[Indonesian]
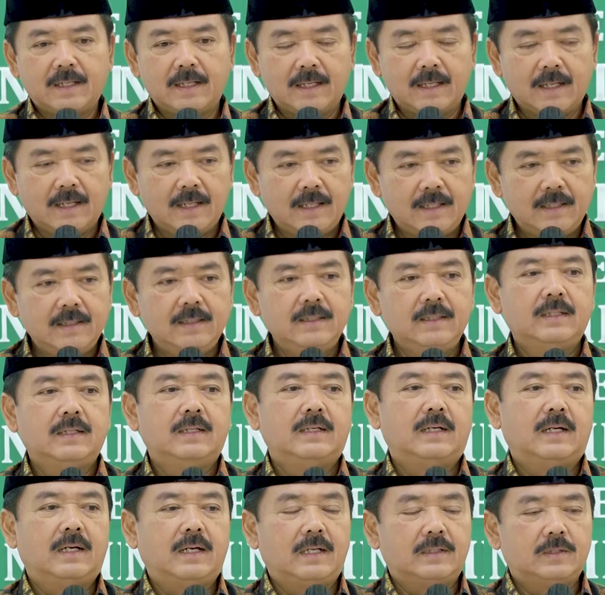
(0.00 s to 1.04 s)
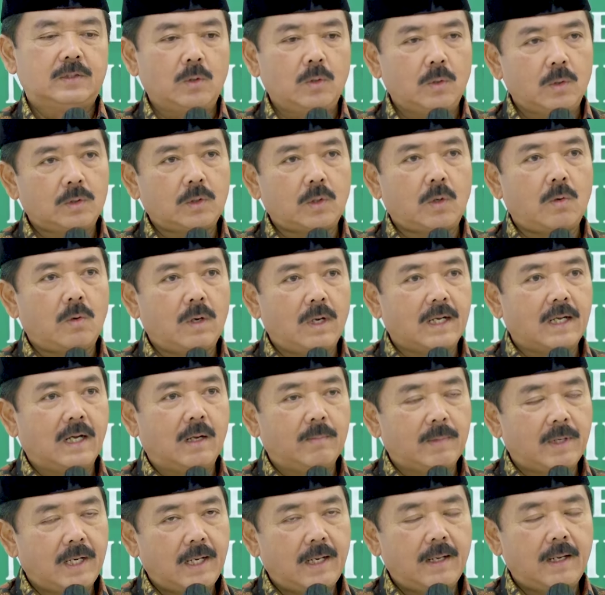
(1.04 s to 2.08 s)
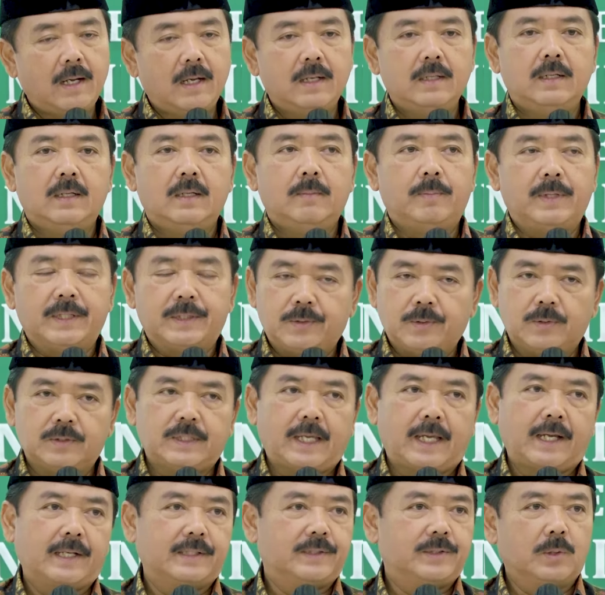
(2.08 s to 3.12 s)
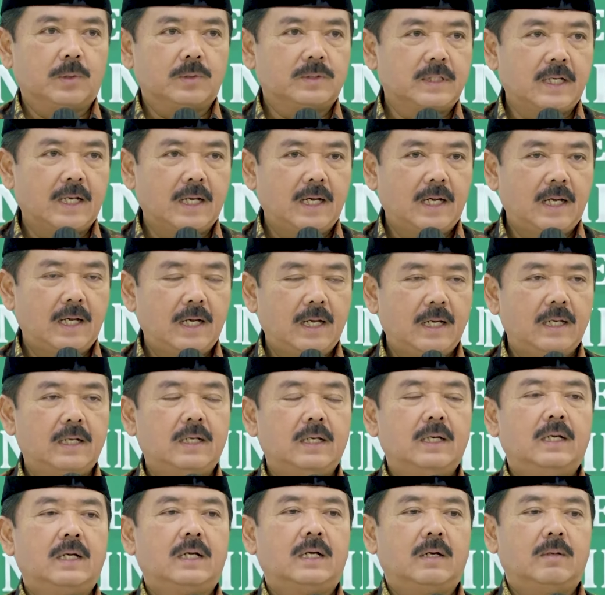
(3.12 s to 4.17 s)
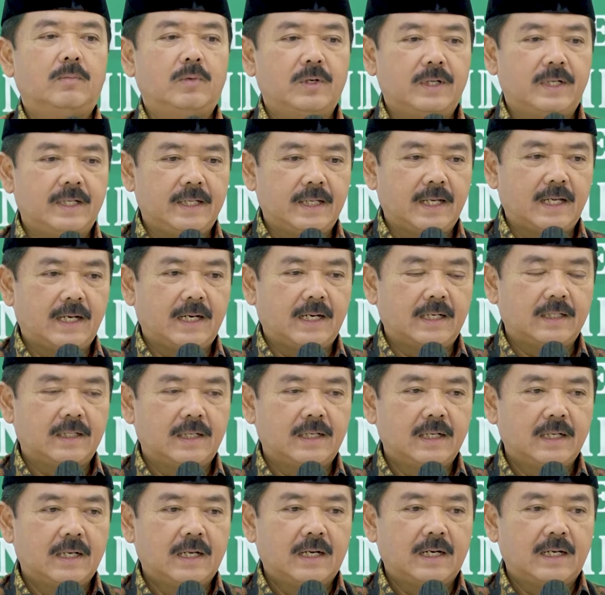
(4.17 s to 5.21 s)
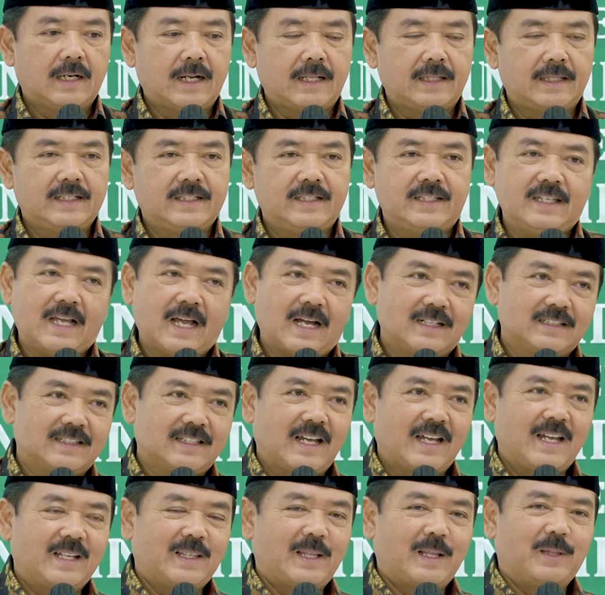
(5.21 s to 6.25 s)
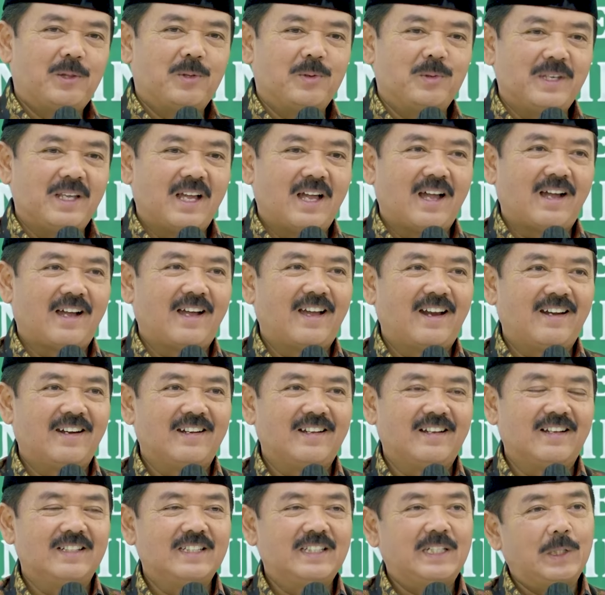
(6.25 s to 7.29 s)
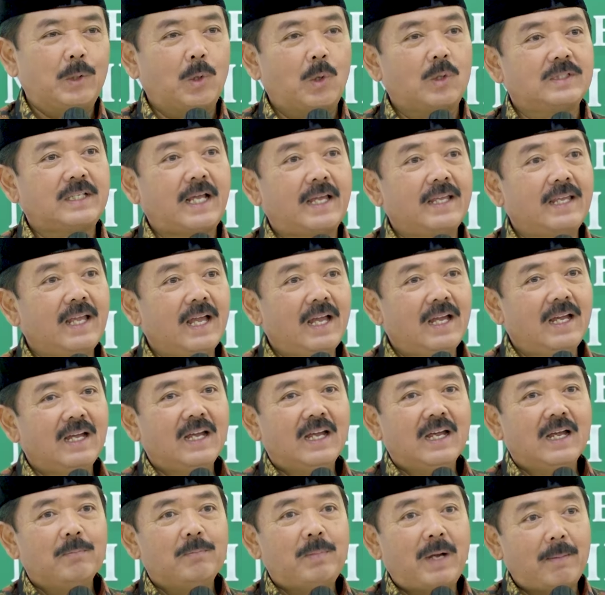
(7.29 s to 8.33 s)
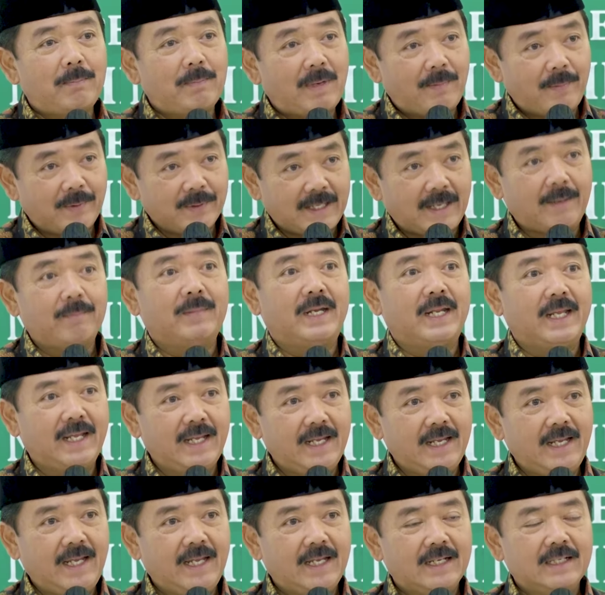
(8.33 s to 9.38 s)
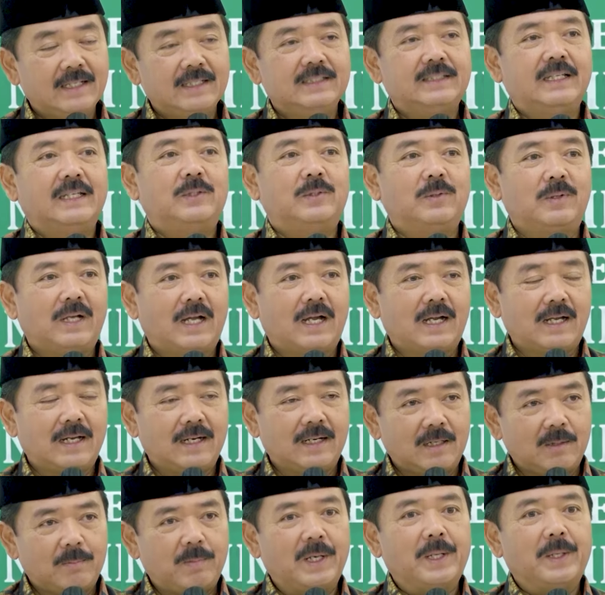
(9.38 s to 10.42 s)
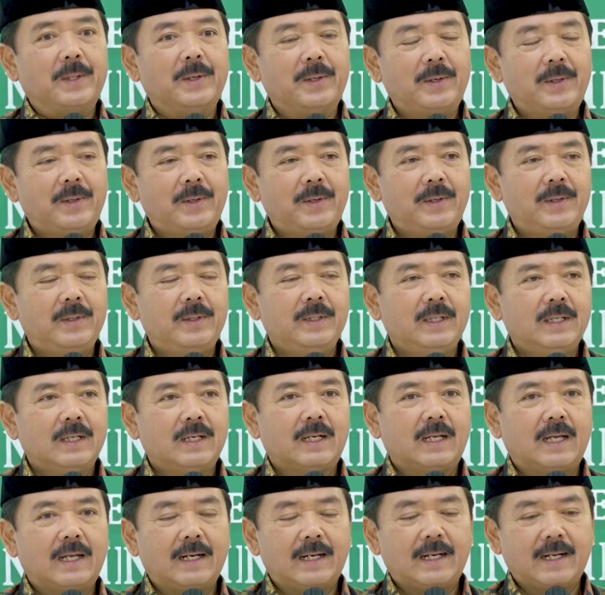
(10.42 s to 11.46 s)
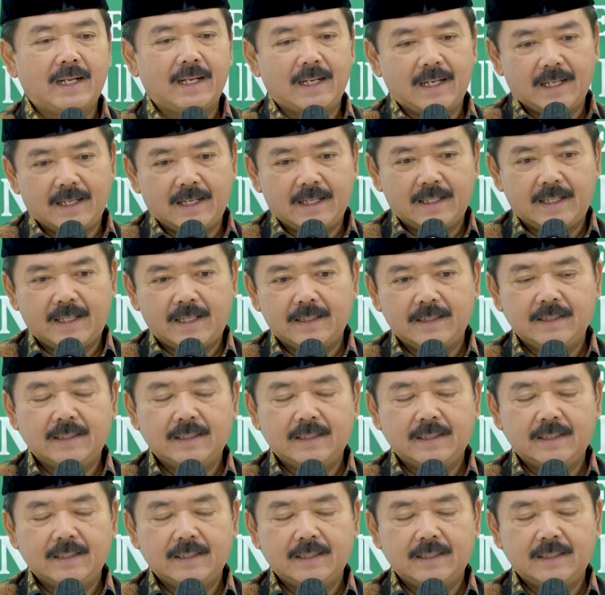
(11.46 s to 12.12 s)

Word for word: dengan uh, seluruh tokoh agama. Besok saya ke Jogja, kemudian nanti siang saya tentunya akan ke senior saya, Pak Mahfud MD. Saya juga akan ke beliau karena